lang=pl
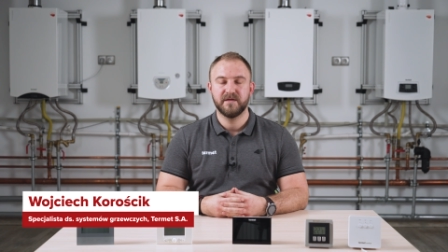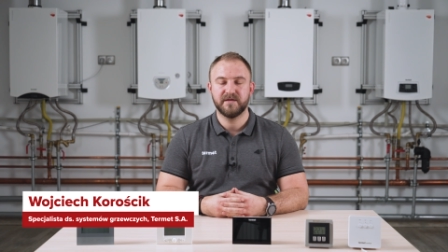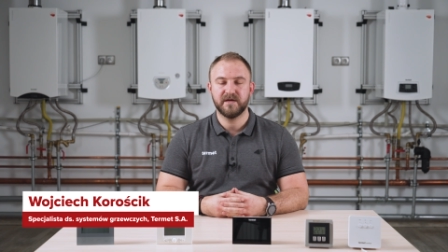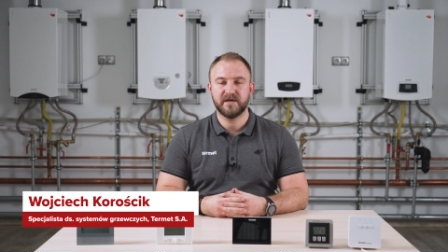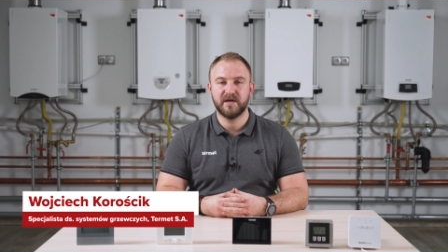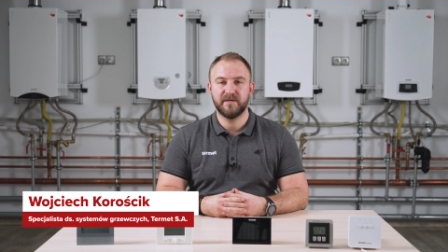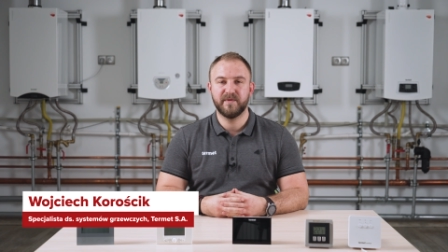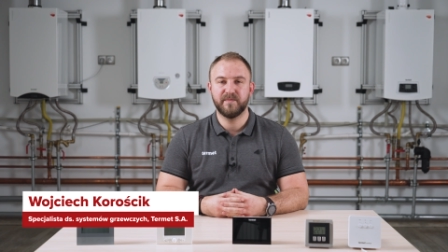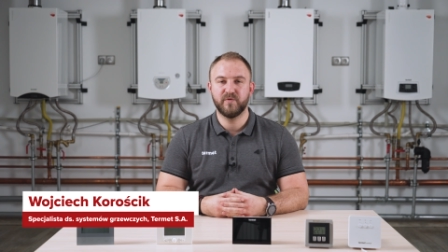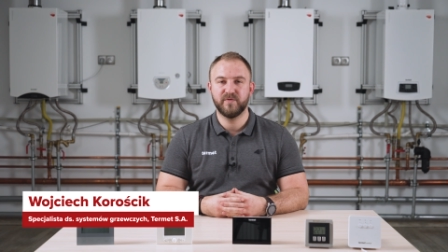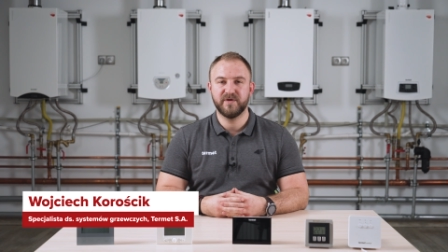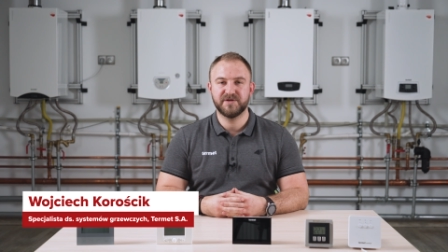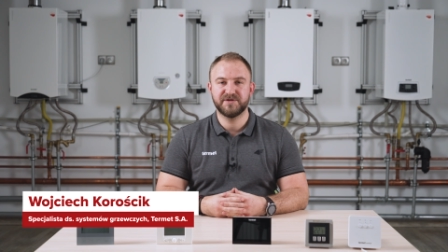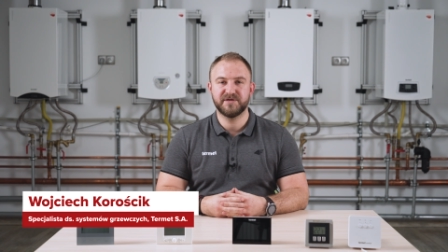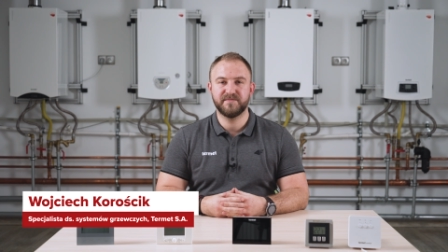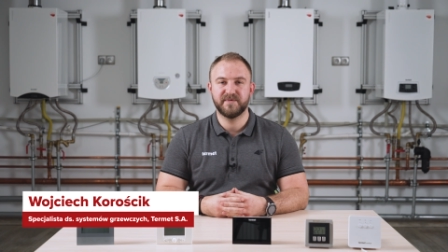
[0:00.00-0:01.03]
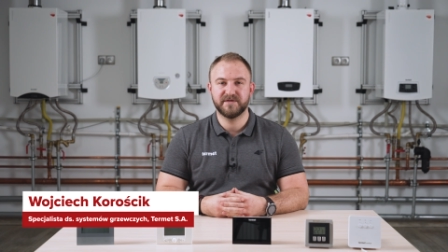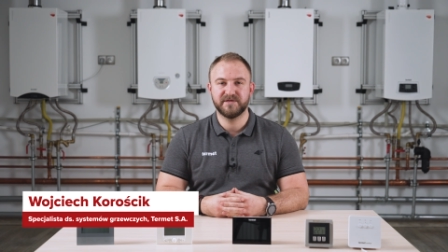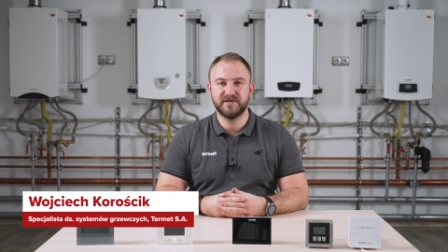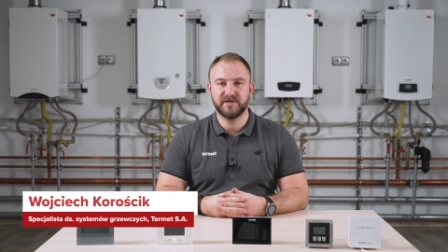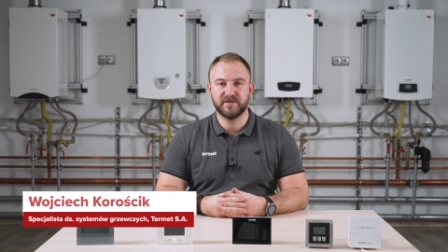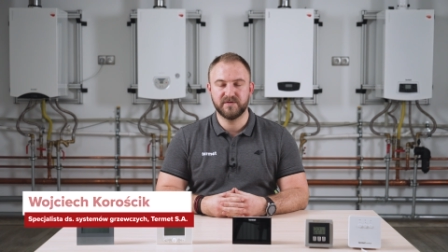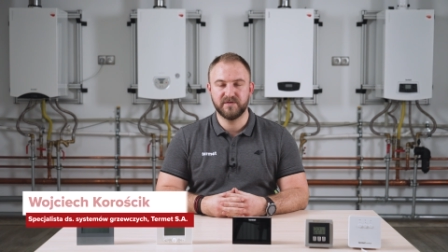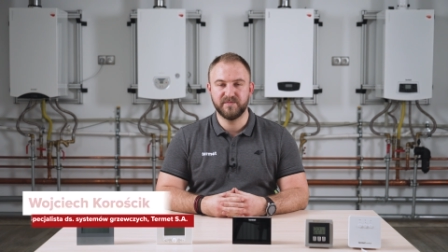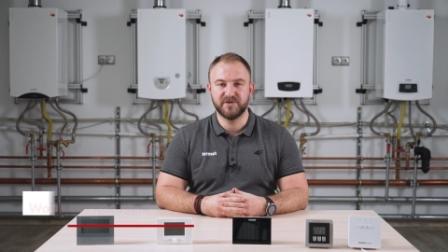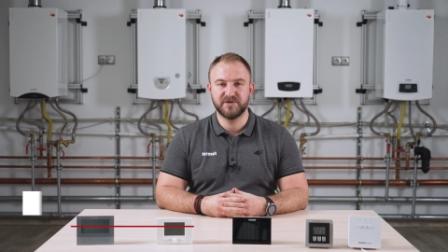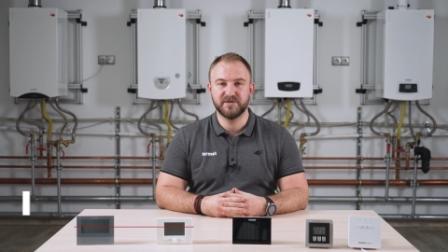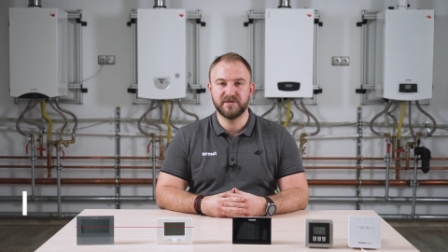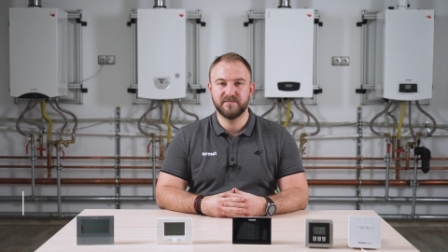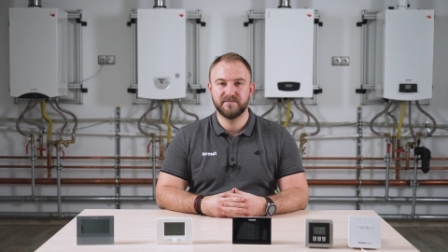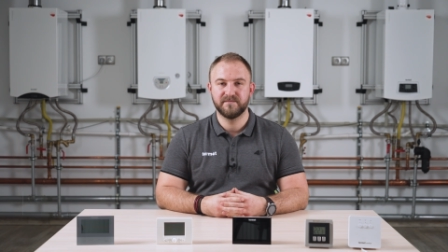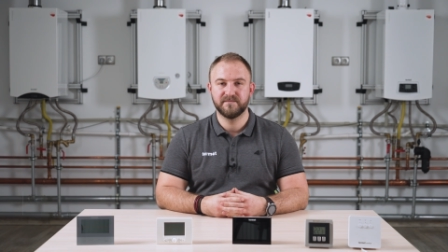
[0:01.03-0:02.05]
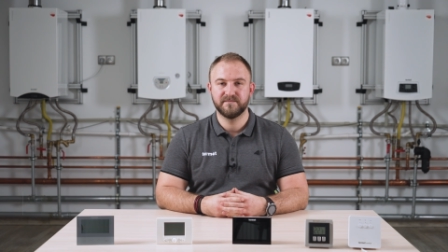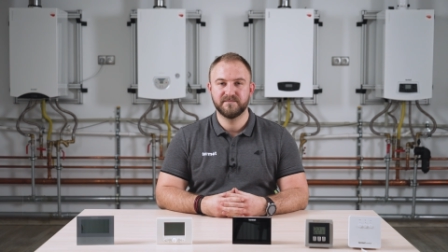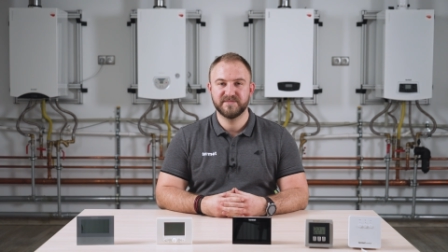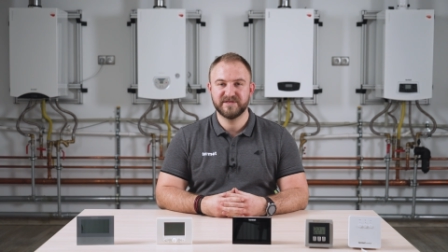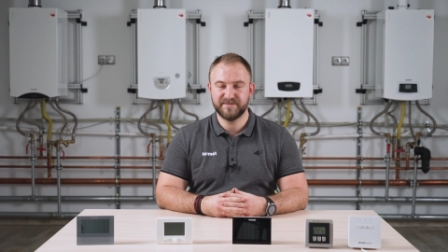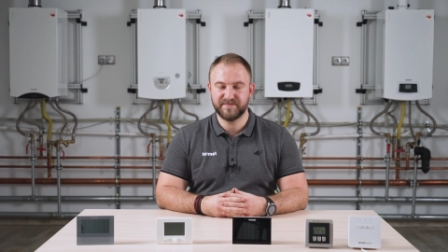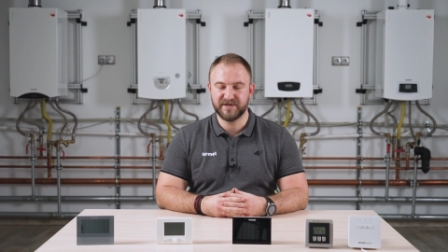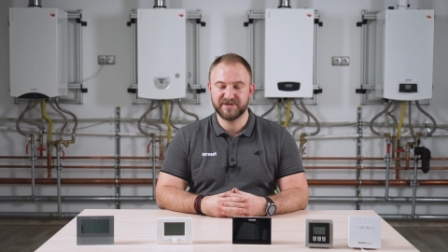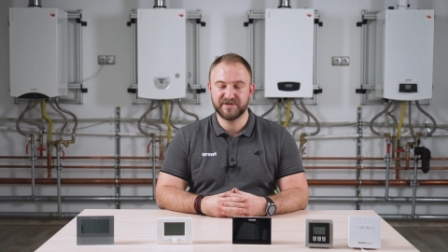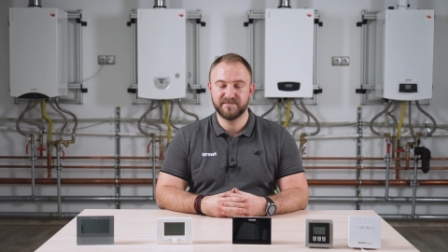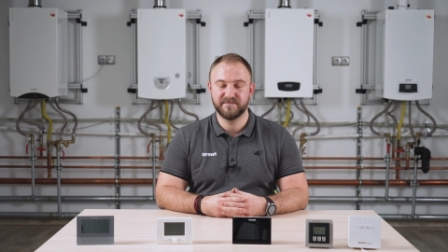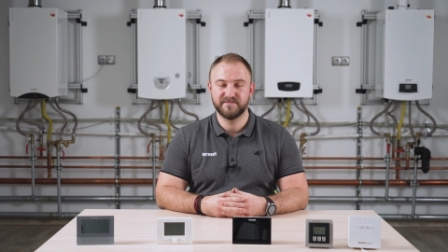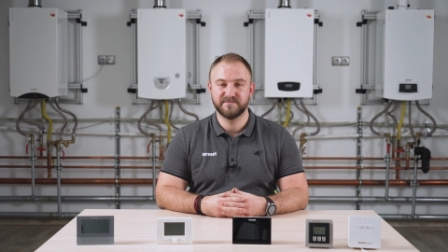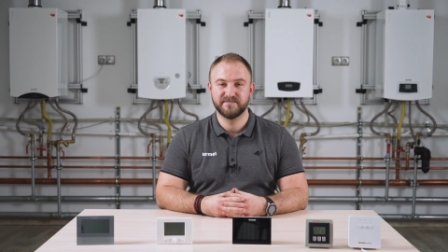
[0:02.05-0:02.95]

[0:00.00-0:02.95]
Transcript: tak aby był jeszcze bardziej ekonomiczny. Zapraszam.